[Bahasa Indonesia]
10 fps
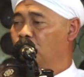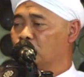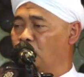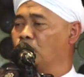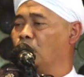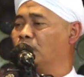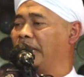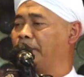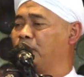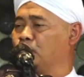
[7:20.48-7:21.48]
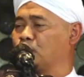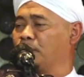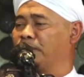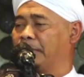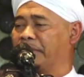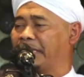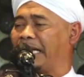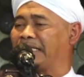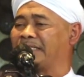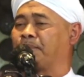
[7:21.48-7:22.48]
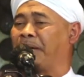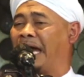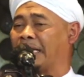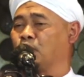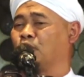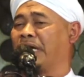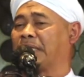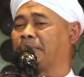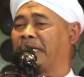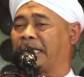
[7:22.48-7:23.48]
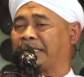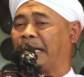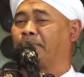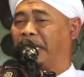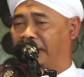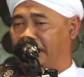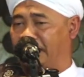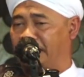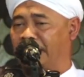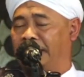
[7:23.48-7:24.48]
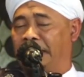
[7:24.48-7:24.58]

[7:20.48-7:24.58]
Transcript: Sungguh Nabi Yusuf diberikan separuh daripada ketampanan